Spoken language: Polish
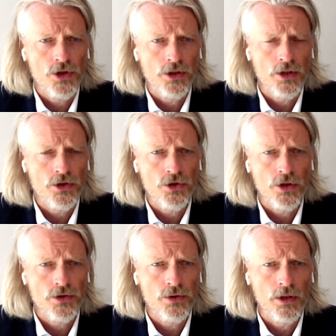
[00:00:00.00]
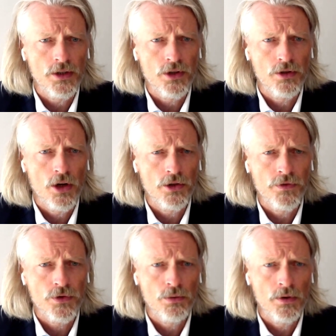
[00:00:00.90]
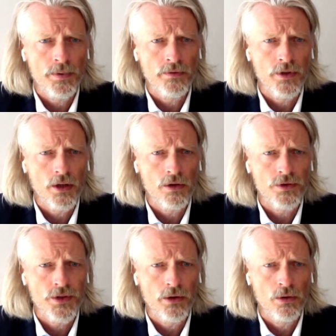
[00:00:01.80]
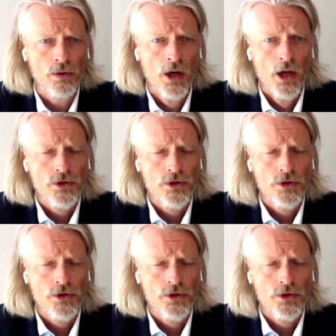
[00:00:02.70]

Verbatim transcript: że też z drugiej strony otworzyły pewnego rodzaju,